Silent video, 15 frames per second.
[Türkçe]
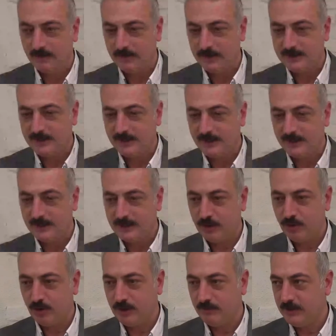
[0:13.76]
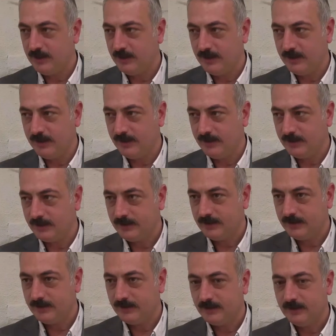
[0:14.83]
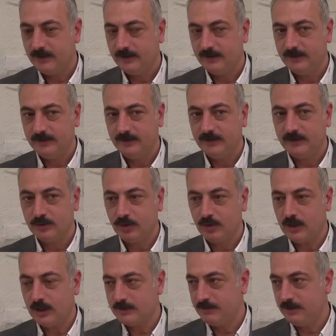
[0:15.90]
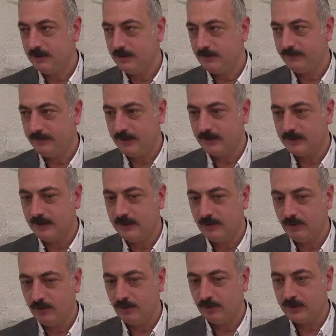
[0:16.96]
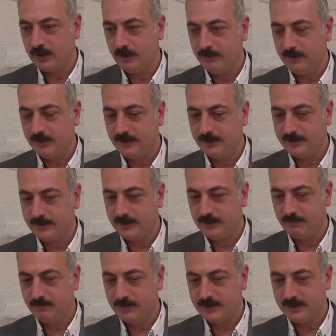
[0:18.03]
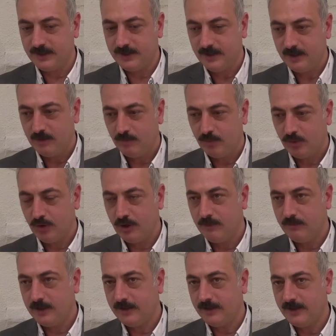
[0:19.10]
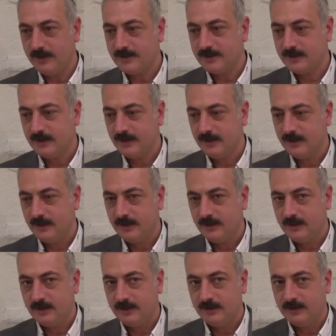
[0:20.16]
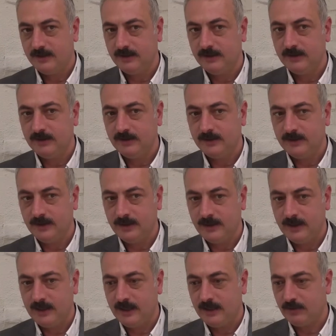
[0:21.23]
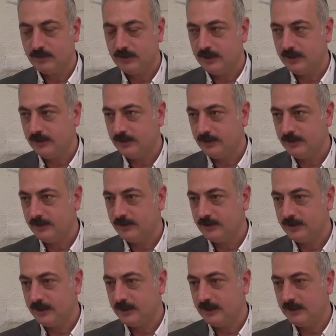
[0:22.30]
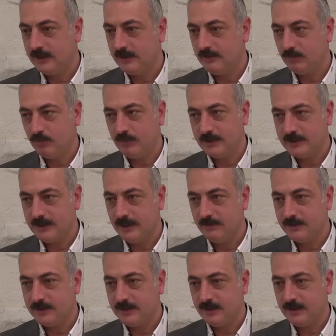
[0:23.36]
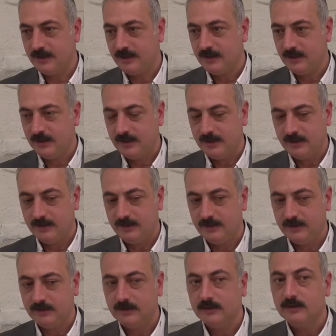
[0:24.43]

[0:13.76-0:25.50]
Bizler geçen dönemden de adaydık. Ee, çok az bir farkla oy kaybettik seçimimizi. Bu dönemde adayız. Ee, en güzel e, şekilde bu mesleğimizi e,